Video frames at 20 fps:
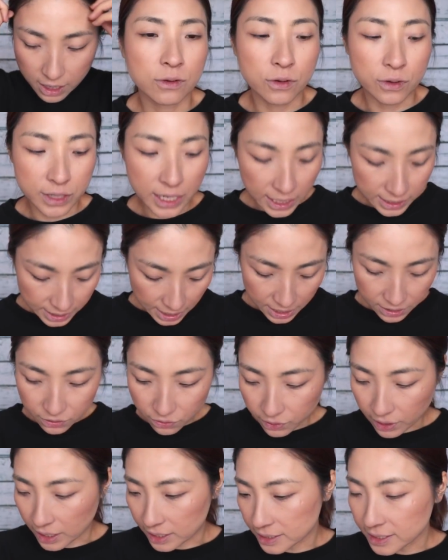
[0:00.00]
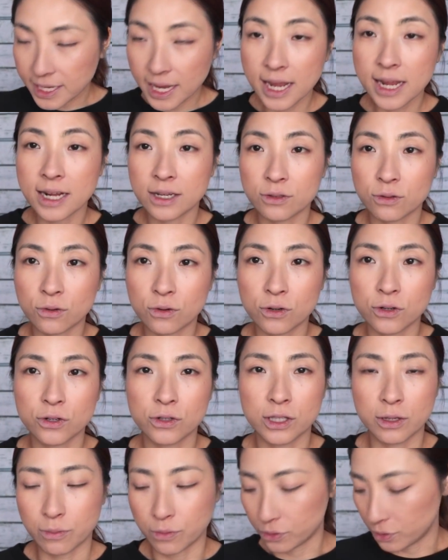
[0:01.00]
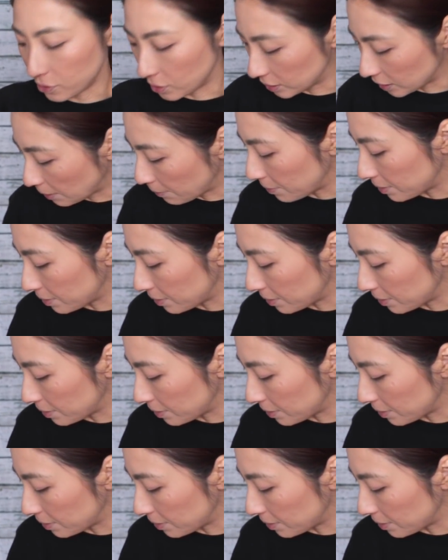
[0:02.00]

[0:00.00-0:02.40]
こう野菜とか繊維が残るようなものはダ